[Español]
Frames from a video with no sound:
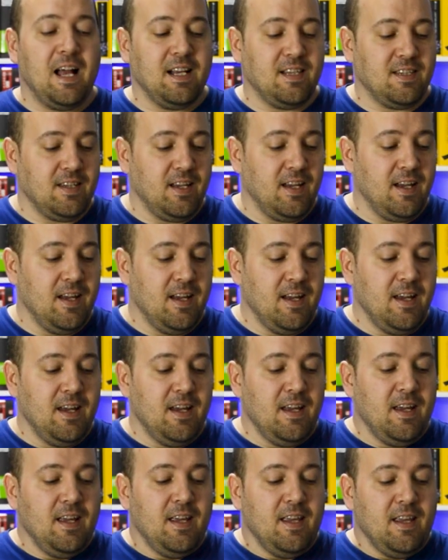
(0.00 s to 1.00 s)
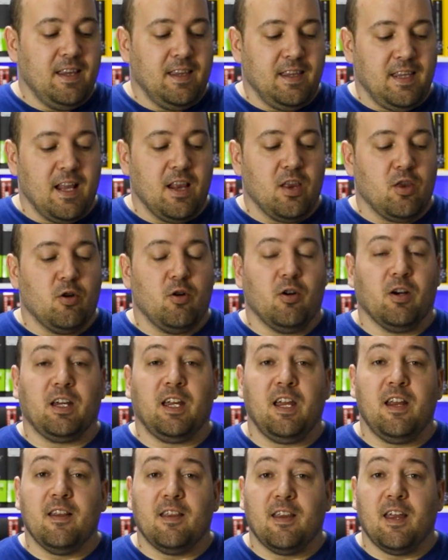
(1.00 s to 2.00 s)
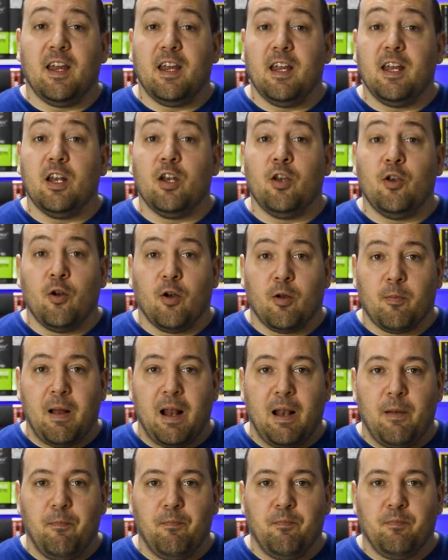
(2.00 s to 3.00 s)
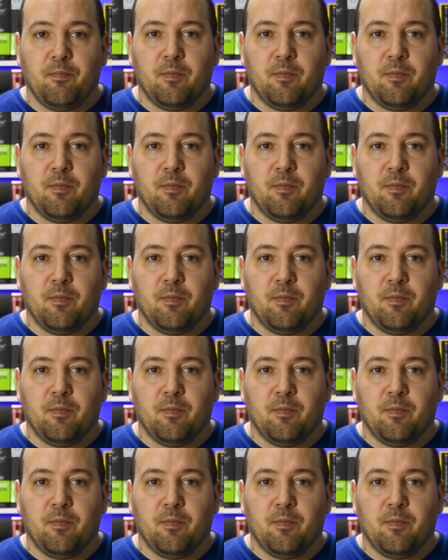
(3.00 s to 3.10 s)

H115i normal.